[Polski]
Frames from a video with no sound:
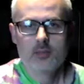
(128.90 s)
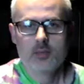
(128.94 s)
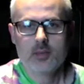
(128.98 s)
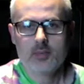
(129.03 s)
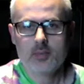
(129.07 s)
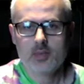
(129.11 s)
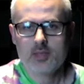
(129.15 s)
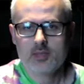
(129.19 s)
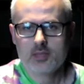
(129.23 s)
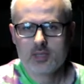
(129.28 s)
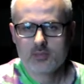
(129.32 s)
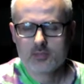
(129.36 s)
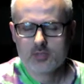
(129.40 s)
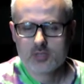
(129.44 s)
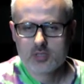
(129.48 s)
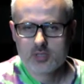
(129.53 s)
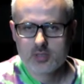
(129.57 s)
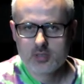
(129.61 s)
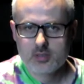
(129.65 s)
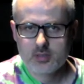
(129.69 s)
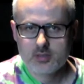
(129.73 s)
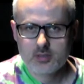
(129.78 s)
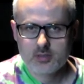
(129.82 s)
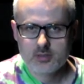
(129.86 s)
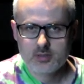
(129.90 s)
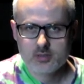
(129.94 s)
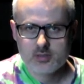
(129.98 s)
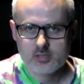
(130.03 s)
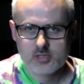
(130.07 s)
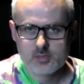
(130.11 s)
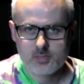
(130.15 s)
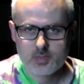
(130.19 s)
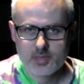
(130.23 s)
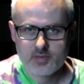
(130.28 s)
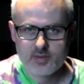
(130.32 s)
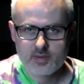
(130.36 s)
Pamiętam, że e,
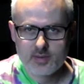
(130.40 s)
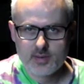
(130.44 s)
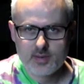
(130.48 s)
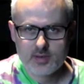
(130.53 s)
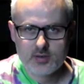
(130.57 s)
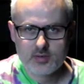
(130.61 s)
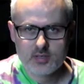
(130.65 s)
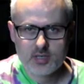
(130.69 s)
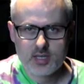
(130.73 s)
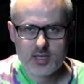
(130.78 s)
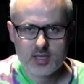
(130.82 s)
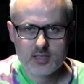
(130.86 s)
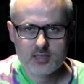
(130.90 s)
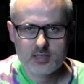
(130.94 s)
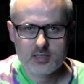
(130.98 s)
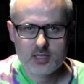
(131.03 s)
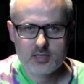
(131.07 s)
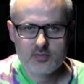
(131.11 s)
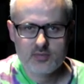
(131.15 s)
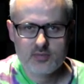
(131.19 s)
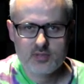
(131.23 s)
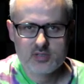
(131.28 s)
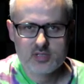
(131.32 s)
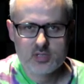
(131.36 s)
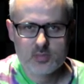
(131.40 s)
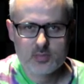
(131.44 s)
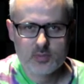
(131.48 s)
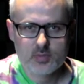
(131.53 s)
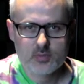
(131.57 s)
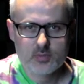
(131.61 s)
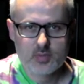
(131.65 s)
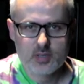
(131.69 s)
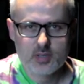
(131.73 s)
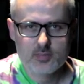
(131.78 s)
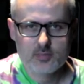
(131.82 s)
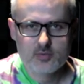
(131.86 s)
sprawiała ona najwięcej
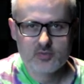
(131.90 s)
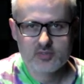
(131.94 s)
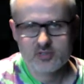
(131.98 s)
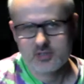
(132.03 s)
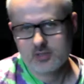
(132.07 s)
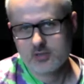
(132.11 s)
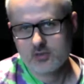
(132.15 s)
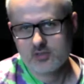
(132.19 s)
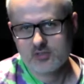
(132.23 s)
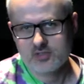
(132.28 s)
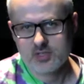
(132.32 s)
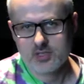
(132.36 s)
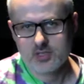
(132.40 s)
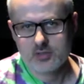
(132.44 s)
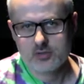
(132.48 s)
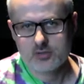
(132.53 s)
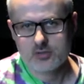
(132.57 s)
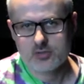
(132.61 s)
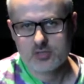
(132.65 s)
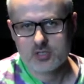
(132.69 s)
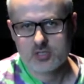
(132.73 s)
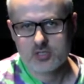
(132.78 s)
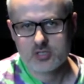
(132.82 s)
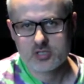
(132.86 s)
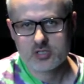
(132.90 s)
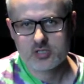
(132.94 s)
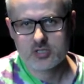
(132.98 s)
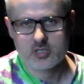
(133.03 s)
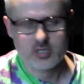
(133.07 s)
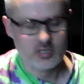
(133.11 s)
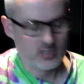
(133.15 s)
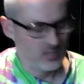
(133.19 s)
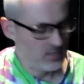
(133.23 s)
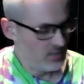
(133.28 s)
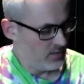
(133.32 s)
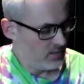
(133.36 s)
problemów z tego względu, że,
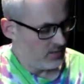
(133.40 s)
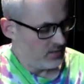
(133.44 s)
że